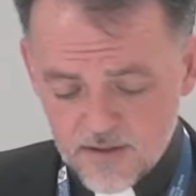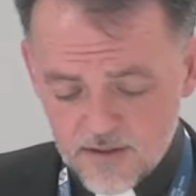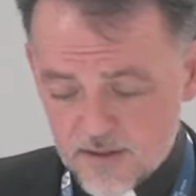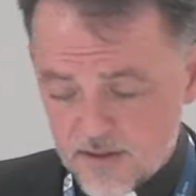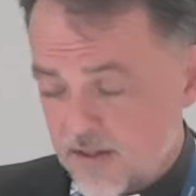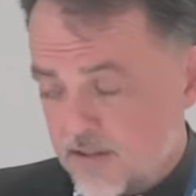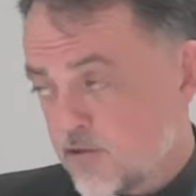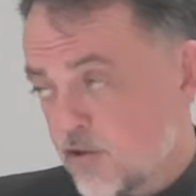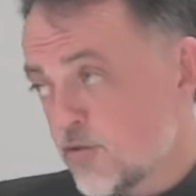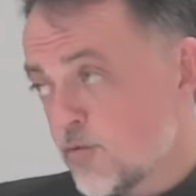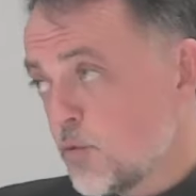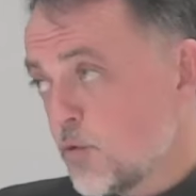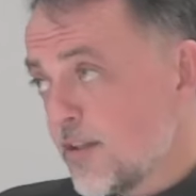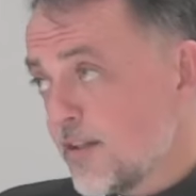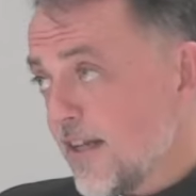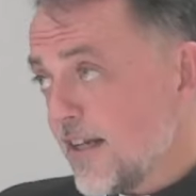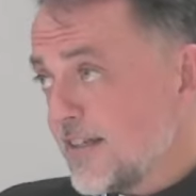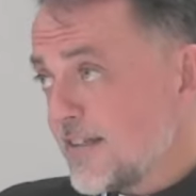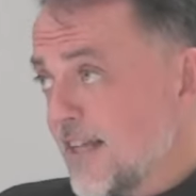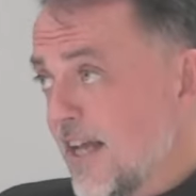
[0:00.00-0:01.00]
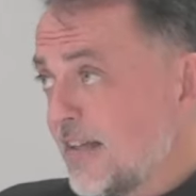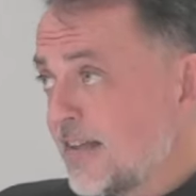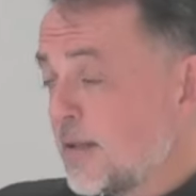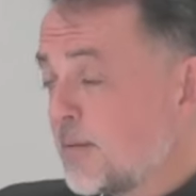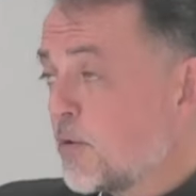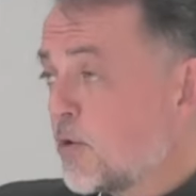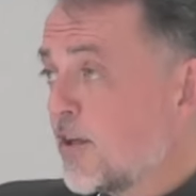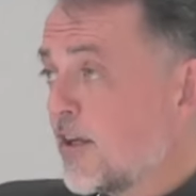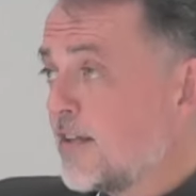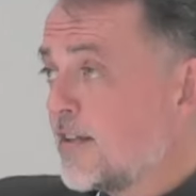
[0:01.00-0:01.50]
Eso es muy
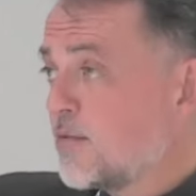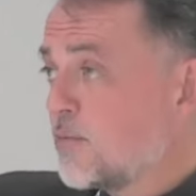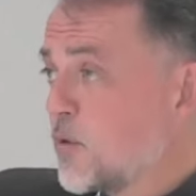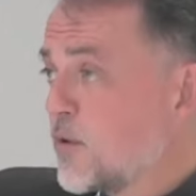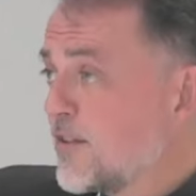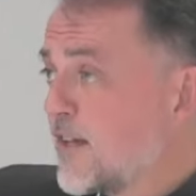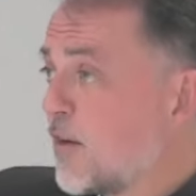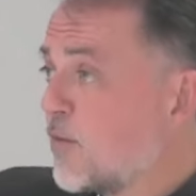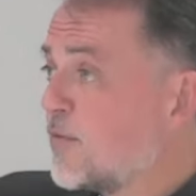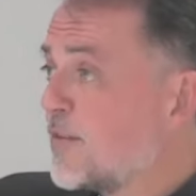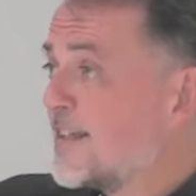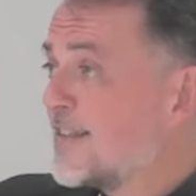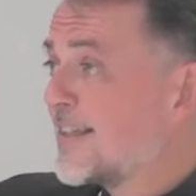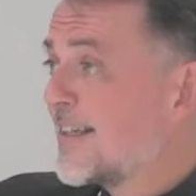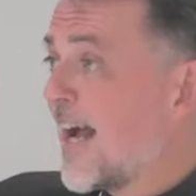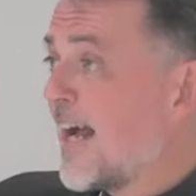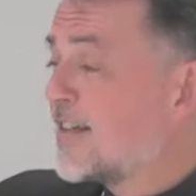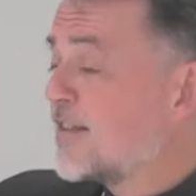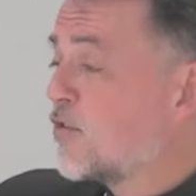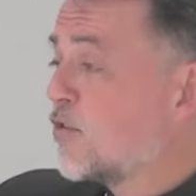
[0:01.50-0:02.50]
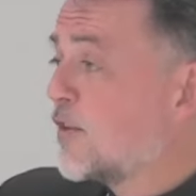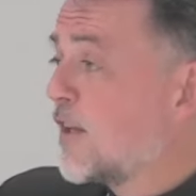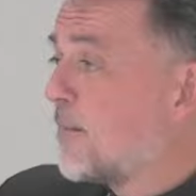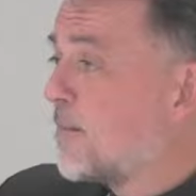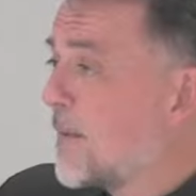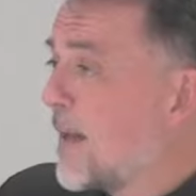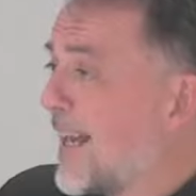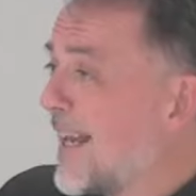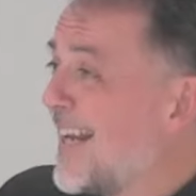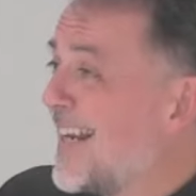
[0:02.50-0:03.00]
interesante porque después hay un descanso
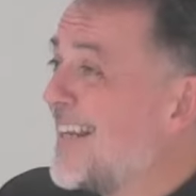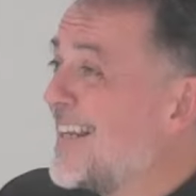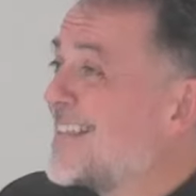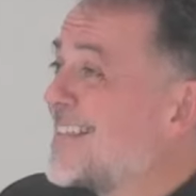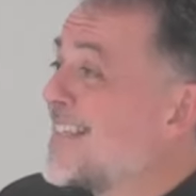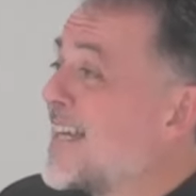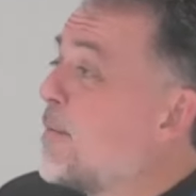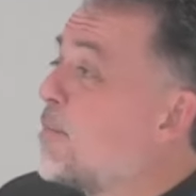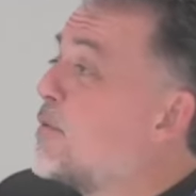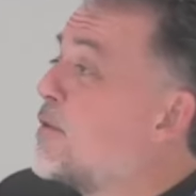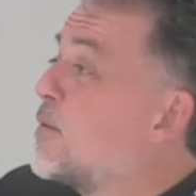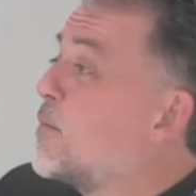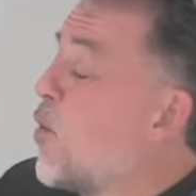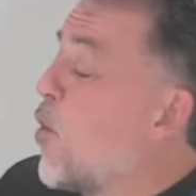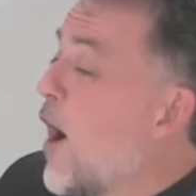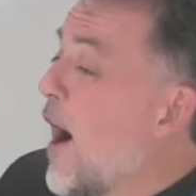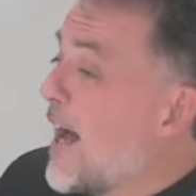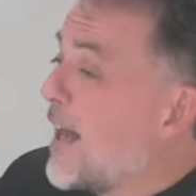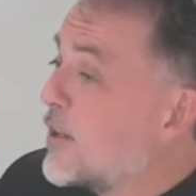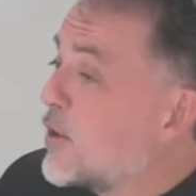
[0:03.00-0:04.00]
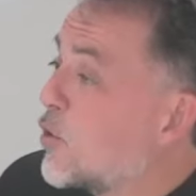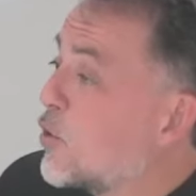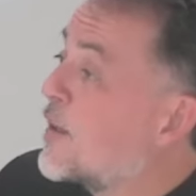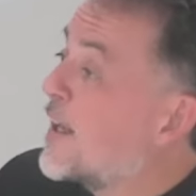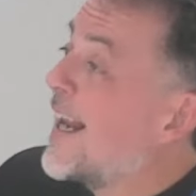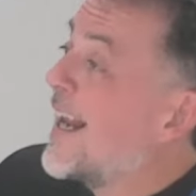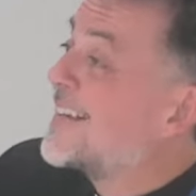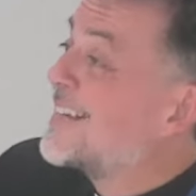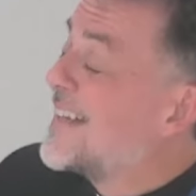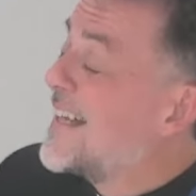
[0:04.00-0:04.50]
también en el séptimo año
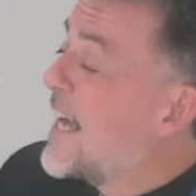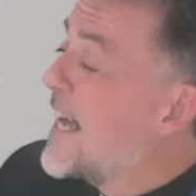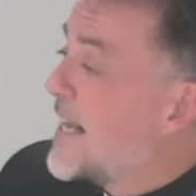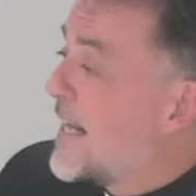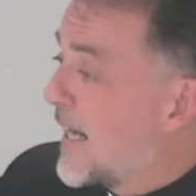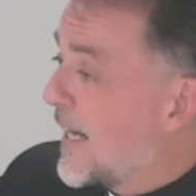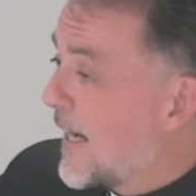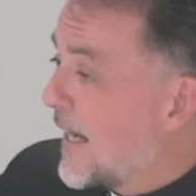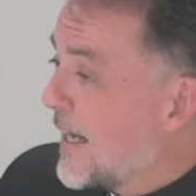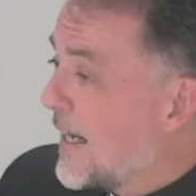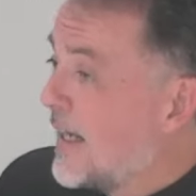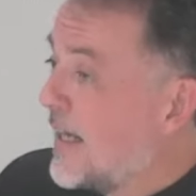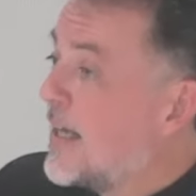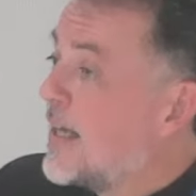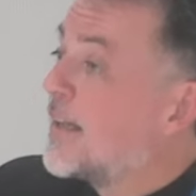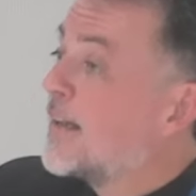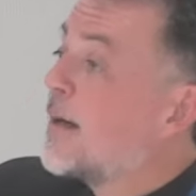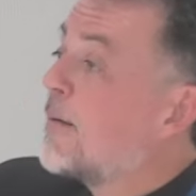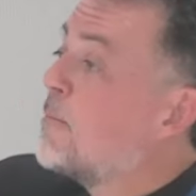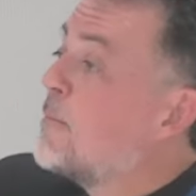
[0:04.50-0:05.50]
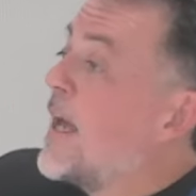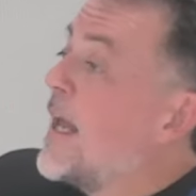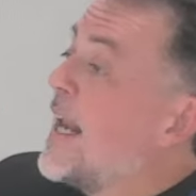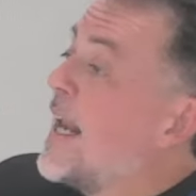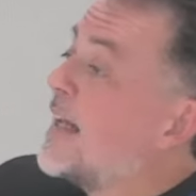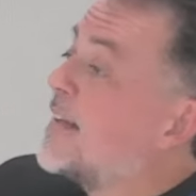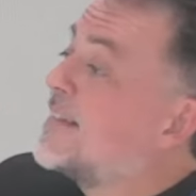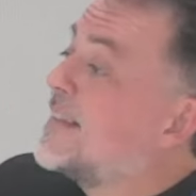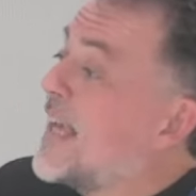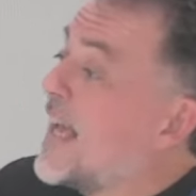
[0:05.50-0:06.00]
de la tierra. También
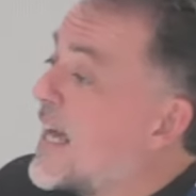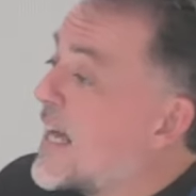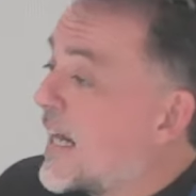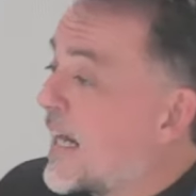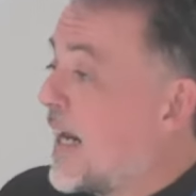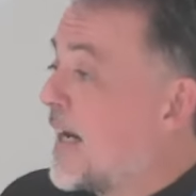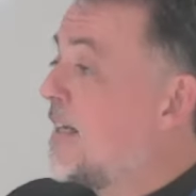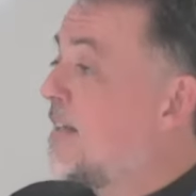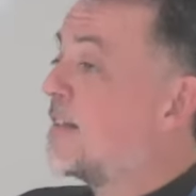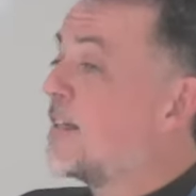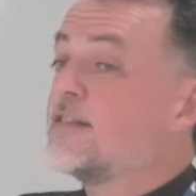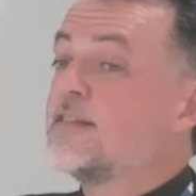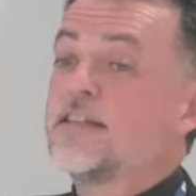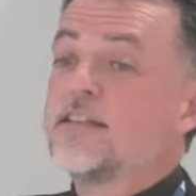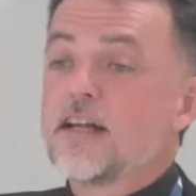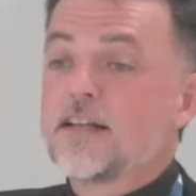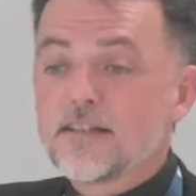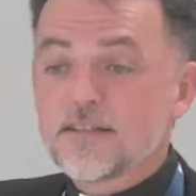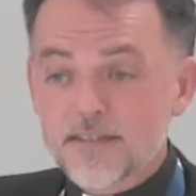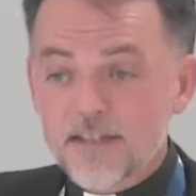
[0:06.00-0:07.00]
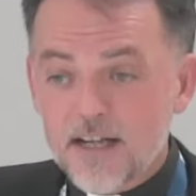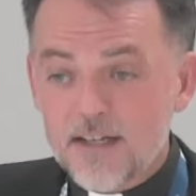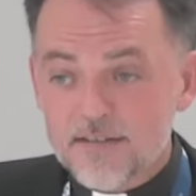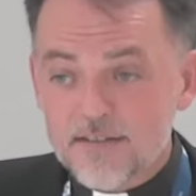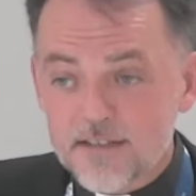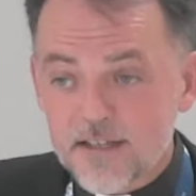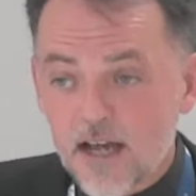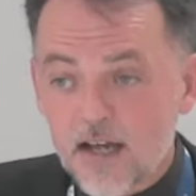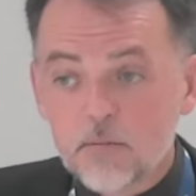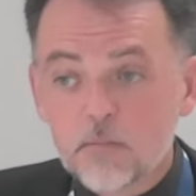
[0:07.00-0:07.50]
la tierra necesita
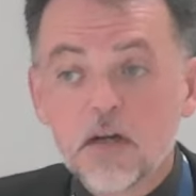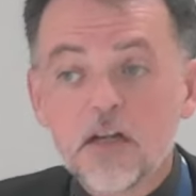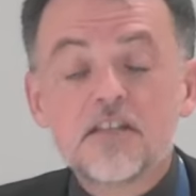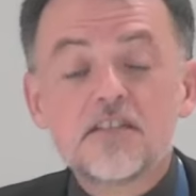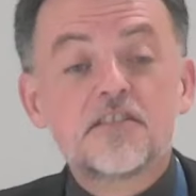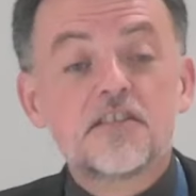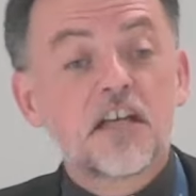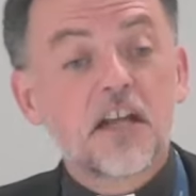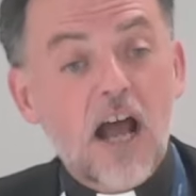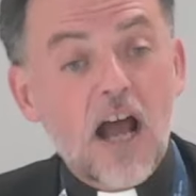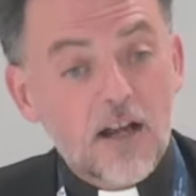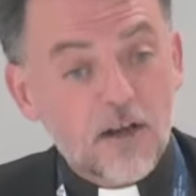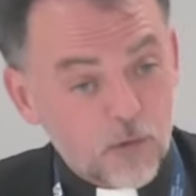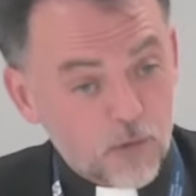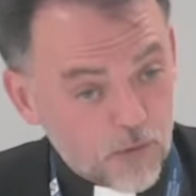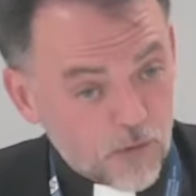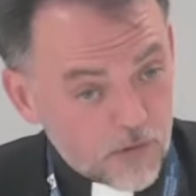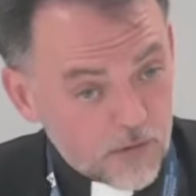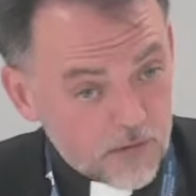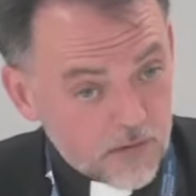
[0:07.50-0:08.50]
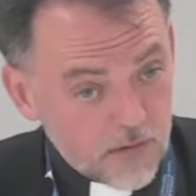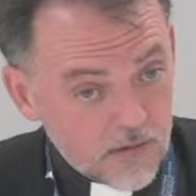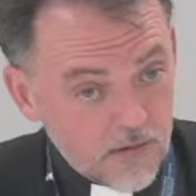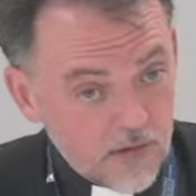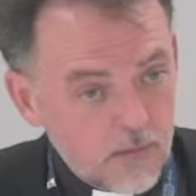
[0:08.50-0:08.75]
descansar. Parece raro, ¿no?